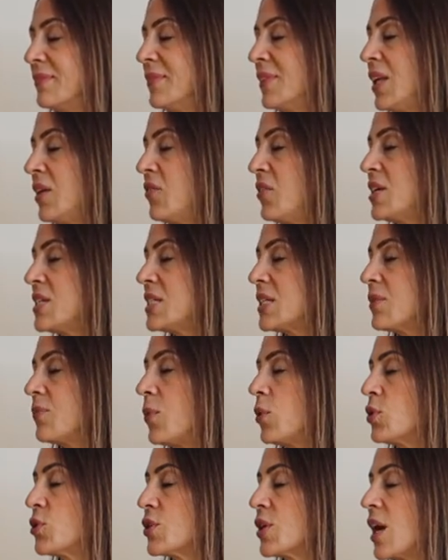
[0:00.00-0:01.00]
Nefesi
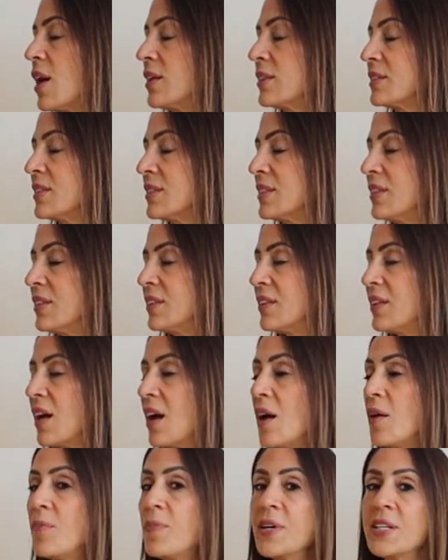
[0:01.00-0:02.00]

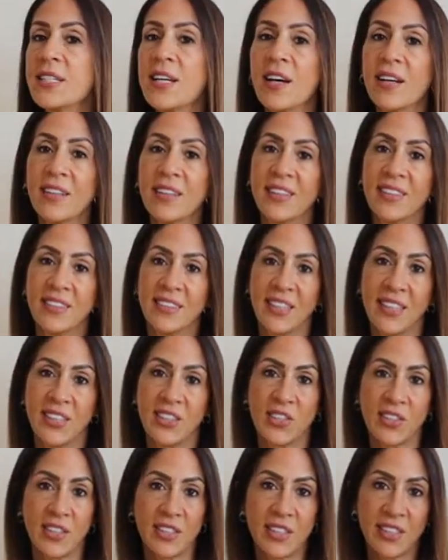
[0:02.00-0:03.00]
boşalttığında bacakları
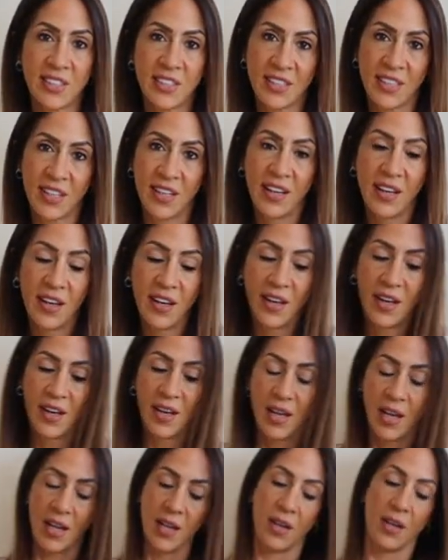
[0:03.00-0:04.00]
değiştir.
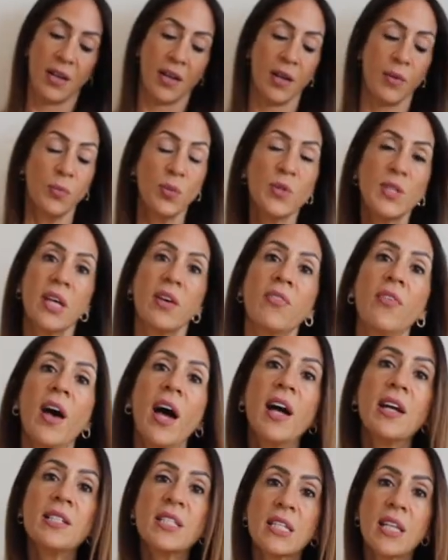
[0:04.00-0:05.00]
Bu
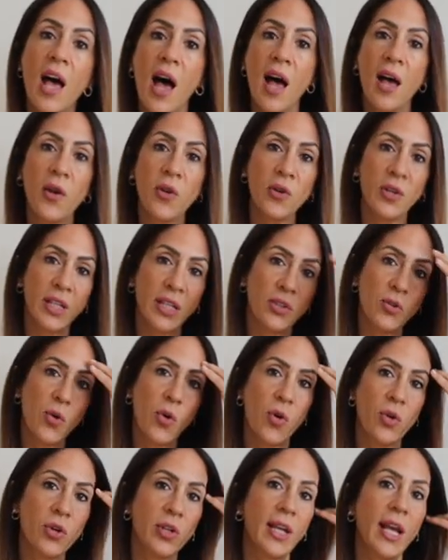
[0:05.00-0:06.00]
sefer sağ öne
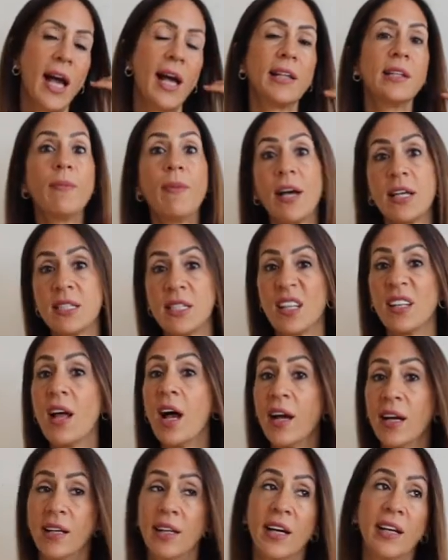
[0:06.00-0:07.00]
doğru geldi. Ben senin
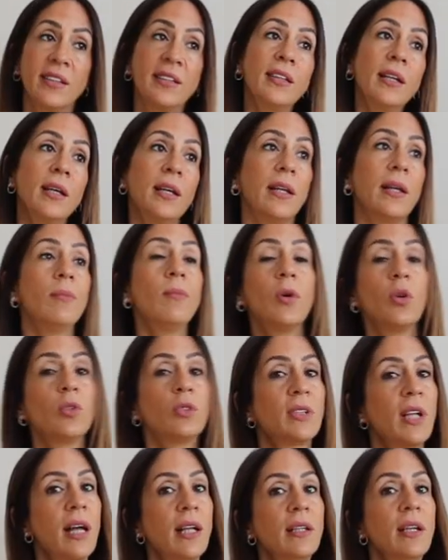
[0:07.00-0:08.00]
aynan değilim. O
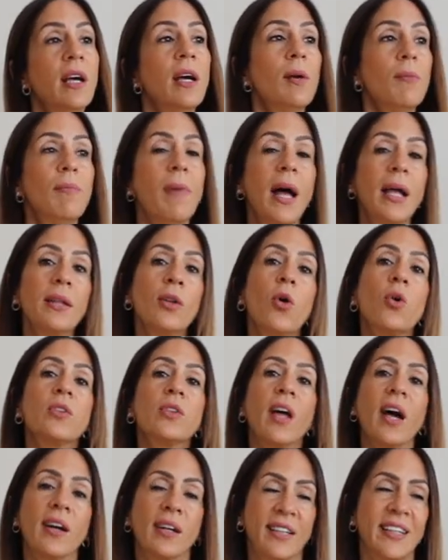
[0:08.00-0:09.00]
yüzden ben de
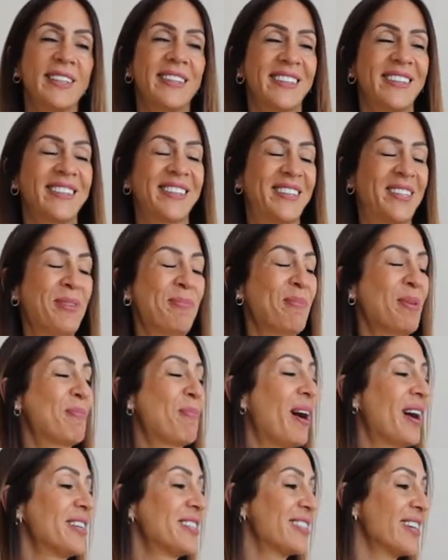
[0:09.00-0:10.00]
ondan karıştırdım bir
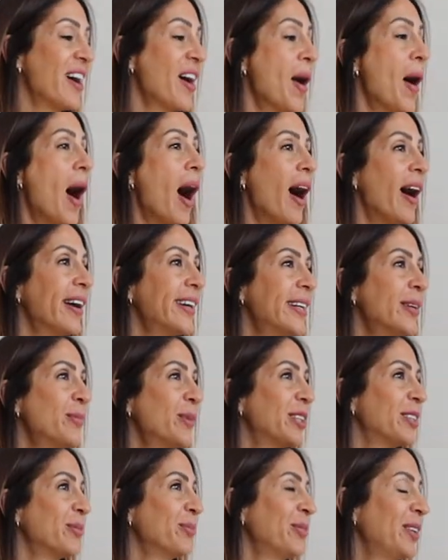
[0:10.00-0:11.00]
parça. Ayna
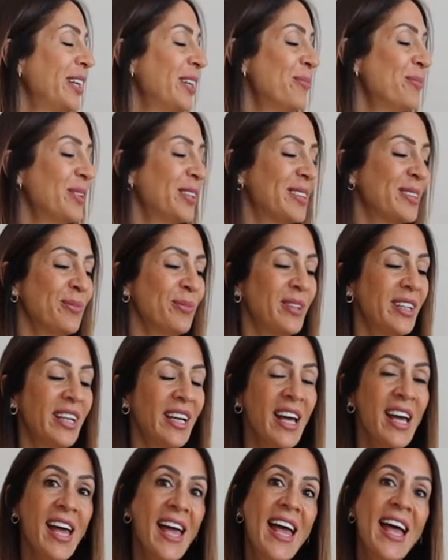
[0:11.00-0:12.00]
mıydım değil miydim
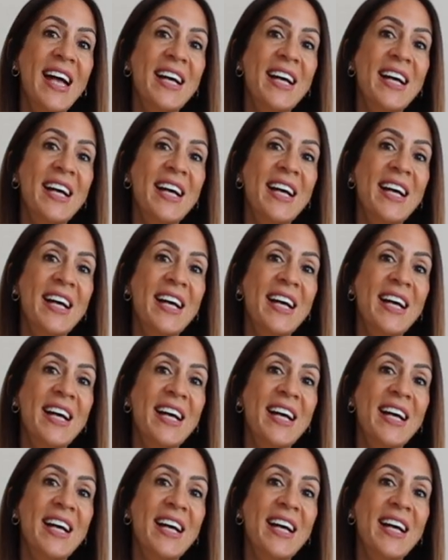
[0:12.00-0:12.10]
diye.